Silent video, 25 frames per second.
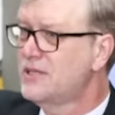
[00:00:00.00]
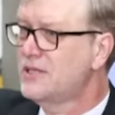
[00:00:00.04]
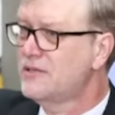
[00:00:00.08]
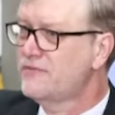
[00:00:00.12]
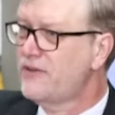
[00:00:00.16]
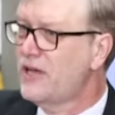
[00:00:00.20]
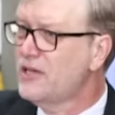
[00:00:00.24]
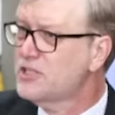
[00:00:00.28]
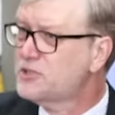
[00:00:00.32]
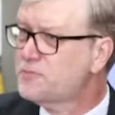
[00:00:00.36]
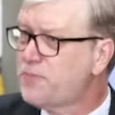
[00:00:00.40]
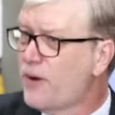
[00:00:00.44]

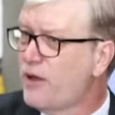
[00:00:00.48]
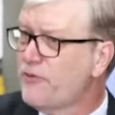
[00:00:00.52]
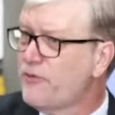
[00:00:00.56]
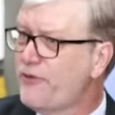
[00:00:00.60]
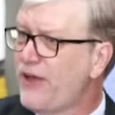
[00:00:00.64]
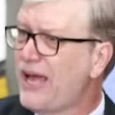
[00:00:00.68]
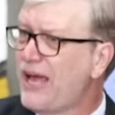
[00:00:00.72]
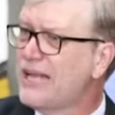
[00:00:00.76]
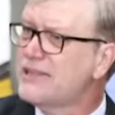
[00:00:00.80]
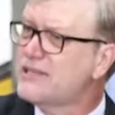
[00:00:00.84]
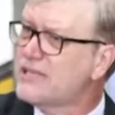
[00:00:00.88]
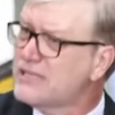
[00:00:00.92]
Vem os
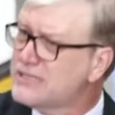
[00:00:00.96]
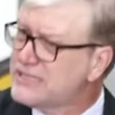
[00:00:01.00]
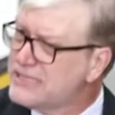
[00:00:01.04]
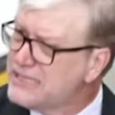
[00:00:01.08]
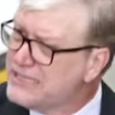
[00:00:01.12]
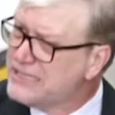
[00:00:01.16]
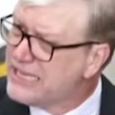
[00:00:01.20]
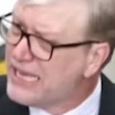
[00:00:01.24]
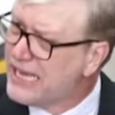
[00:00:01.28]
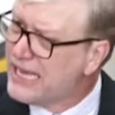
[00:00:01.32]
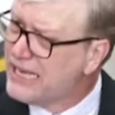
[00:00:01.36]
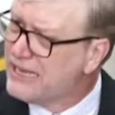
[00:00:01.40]
profetas
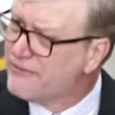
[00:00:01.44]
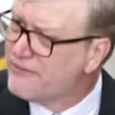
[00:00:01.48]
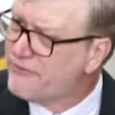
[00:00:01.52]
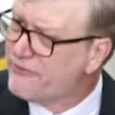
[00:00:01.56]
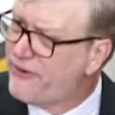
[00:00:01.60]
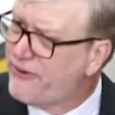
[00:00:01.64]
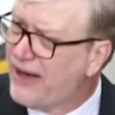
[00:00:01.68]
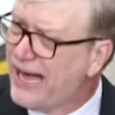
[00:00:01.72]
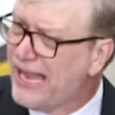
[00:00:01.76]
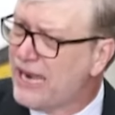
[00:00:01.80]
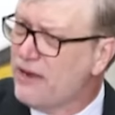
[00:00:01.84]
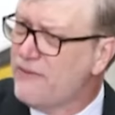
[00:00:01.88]
e
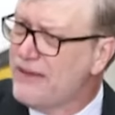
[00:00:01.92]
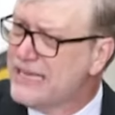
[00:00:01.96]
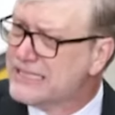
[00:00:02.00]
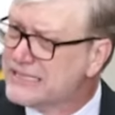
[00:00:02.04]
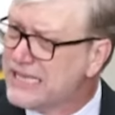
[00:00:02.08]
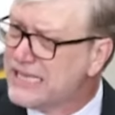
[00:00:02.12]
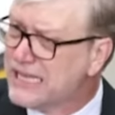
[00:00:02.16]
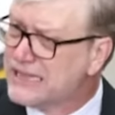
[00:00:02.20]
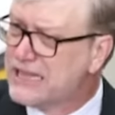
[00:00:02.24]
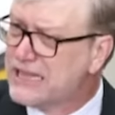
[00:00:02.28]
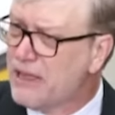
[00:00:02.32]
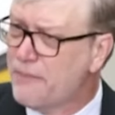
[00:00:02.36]
falam
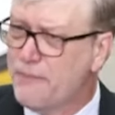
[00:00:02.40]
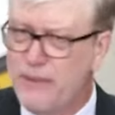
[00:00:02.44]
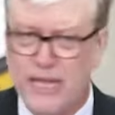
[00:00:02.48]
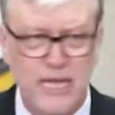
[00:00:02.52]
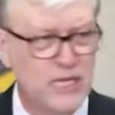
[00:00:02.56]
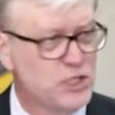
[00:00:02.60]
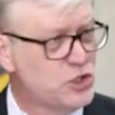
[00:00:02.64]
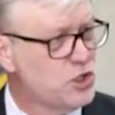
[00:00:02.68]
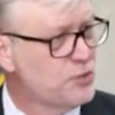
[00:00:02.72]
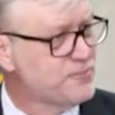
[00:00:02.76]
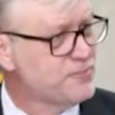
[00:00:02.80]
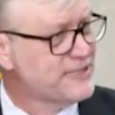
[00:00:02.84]

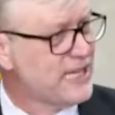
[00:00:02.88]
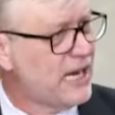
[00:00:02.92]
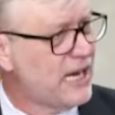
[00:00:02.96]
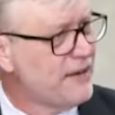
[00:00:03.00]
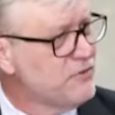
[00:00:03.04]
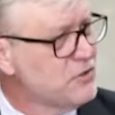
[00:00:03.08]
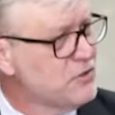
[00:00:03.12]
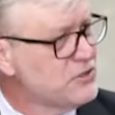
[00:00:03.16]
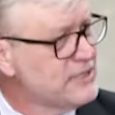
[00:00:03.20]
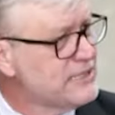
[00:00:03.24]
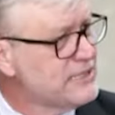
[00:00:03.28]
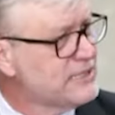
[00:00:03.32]
exatamente,
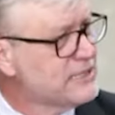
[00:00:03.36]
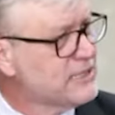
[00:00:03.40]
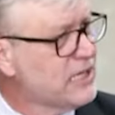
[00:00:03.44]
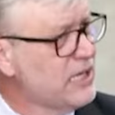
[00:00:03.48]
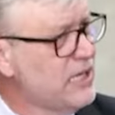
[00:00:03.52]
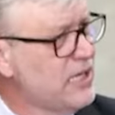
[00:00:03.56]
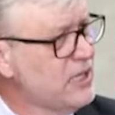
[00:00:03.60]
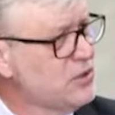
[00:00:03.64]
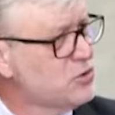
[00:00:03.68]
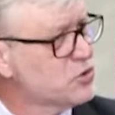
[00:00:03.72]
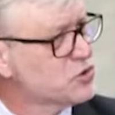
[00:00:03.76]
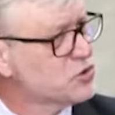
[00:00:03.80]
observem os
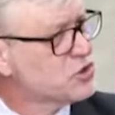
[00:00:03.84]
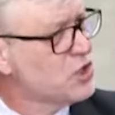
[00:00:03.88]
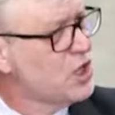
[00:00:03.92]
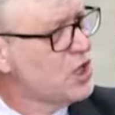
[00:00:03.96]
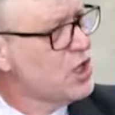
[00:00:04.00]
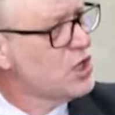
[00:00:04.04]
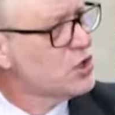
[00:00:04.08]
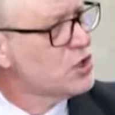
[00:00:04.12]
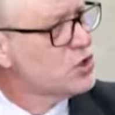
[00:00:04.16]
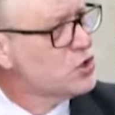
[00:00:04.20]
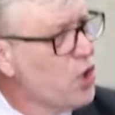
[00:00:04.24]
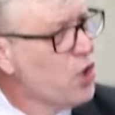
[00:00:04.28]
escritos,
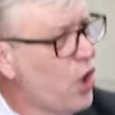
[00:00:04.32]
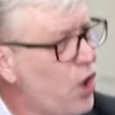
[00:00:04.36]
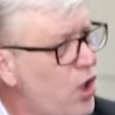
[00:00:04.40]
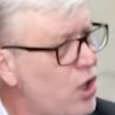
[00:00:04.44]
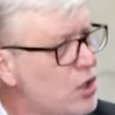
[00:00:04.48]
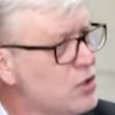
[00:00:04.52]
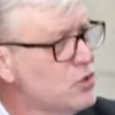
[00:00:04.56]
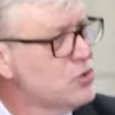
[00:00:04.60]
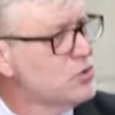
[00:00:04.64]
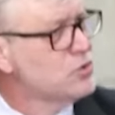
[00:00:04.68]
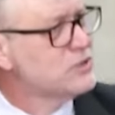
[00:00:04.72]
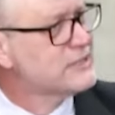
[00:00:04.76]

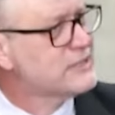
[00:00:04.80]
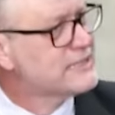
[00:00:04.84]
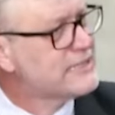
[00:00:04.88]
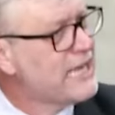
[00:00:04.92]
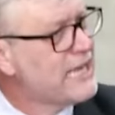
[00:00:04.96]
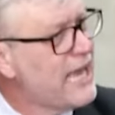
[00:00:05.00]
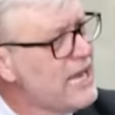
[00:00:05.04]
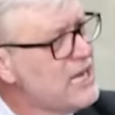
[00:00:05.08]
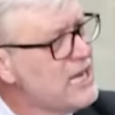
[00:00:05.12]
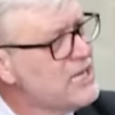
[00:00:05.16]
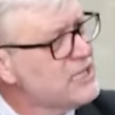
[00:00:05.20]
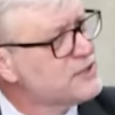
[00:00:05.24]
todos
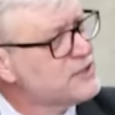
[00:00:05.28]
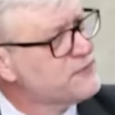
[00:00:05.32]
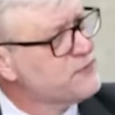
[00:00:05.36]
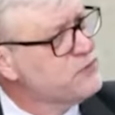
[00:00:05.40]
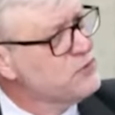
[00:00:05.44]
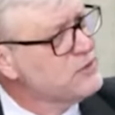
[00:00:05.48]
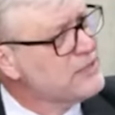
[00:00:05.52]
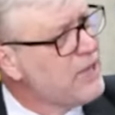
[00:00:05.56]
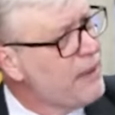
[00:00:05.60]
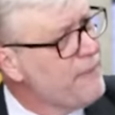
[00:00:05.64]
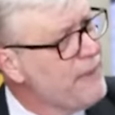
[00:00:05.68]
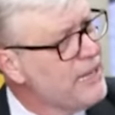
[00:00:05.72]
eles
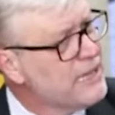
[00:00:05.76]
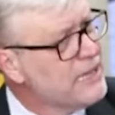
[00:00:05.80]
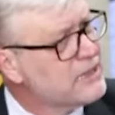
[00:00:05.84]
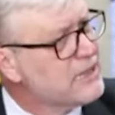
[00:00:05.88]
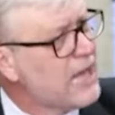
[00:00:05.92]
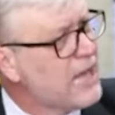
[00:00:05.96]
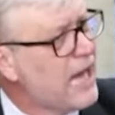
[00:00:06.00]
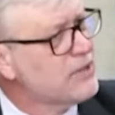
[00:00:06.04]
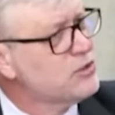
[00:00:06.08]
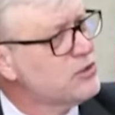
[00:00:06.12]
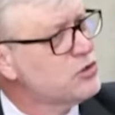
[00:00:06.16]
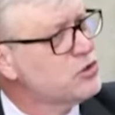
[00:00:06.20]

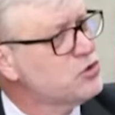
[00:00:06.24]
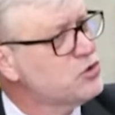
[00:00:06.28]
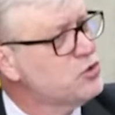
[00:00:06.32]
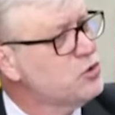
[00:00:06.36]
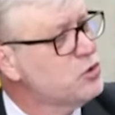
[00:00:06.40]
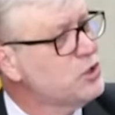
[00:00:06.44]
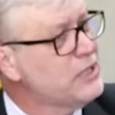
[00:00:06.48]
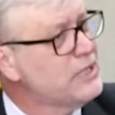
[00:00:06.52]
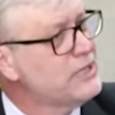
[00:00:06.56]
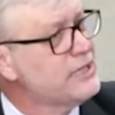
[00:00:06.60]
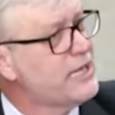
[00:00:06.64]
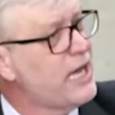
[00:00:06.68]
fundamentados
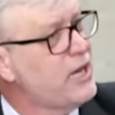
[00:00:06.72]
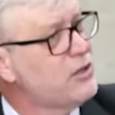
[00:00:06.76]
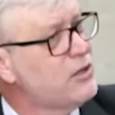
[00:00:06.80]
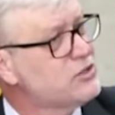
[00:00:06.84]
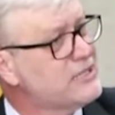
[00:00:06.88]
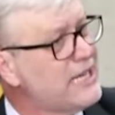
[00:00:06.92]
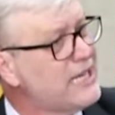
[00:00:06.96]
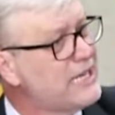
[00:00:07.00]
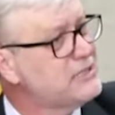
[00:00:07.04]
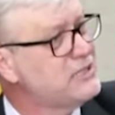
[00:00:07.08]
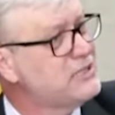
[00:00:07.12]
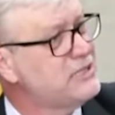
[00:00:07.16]
no que
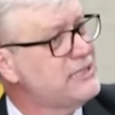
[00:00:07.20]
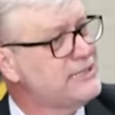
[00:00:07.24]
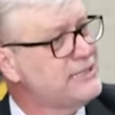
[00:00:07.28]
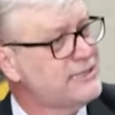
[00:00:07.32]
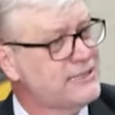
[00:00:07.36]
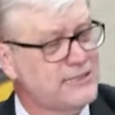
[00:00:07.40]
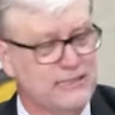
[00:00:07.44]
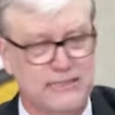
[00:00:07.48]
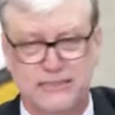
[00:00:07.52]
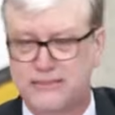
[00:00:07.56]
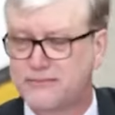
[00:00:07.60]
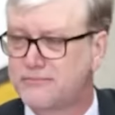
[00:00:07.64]
Deus já
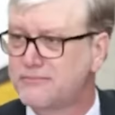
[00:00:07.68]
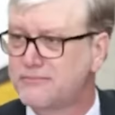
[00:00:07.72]
disse.